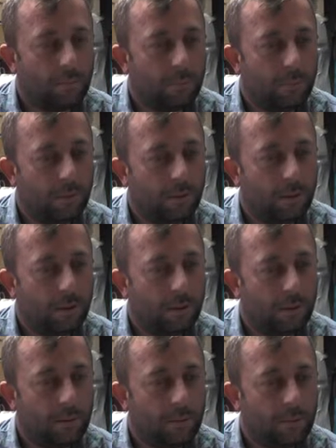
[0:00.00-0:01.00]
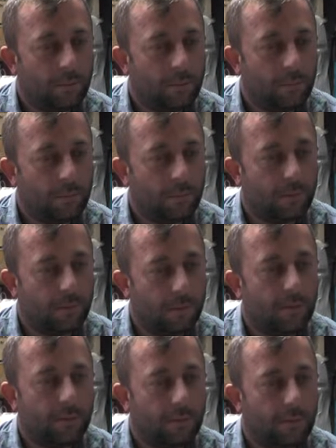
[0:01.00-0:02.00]
bu bölgede bu
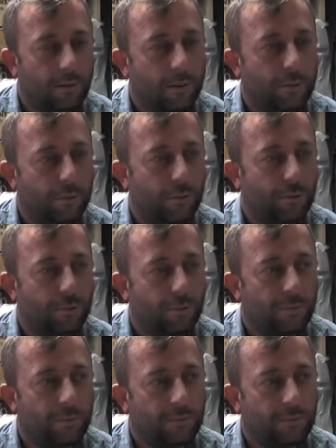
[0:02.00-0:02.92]
hizmette devam ediyoruz.